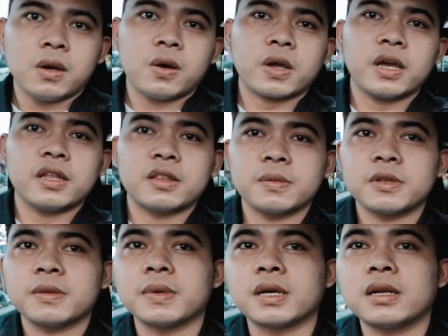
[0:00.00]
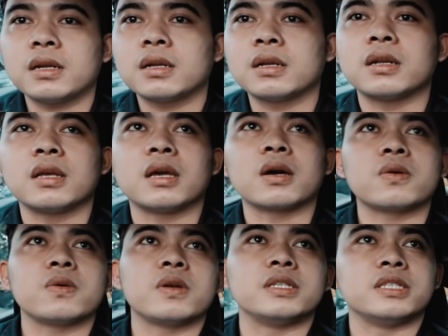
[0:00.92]
Oke okay, teman-teman, nih
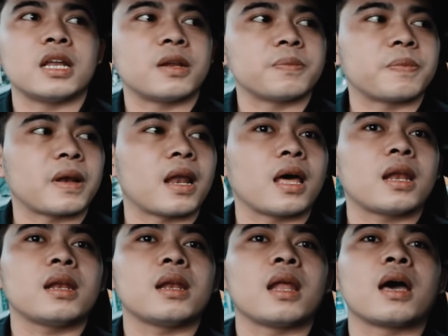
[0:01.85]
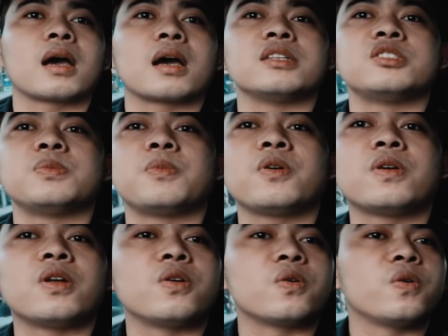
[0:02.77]
aku udah jalan pelan. Nah kayak
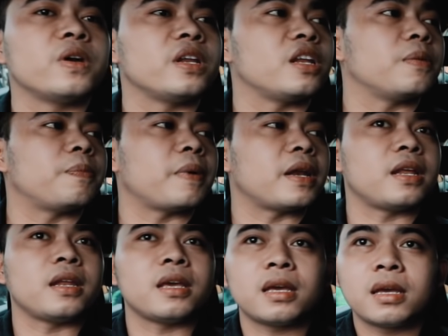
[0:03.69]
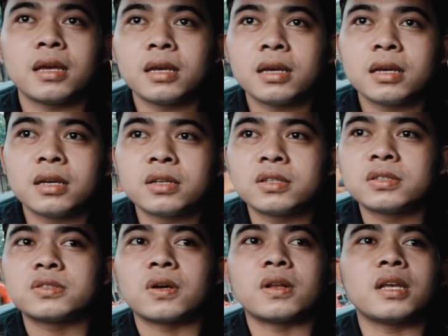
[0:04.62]
semuanya udah nungguin di depan ini.
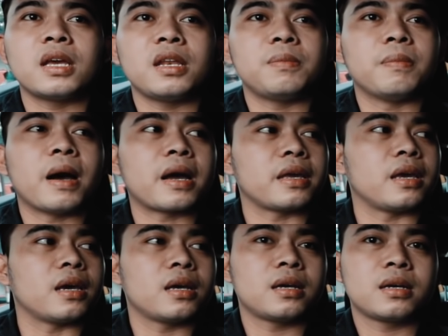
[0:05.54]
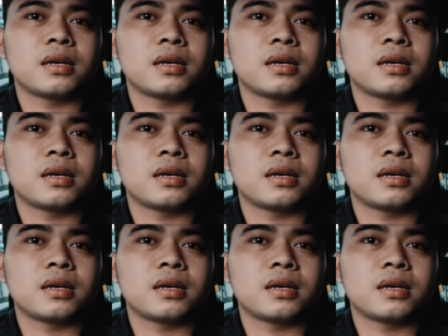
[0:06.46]
Soalnya ini banknya.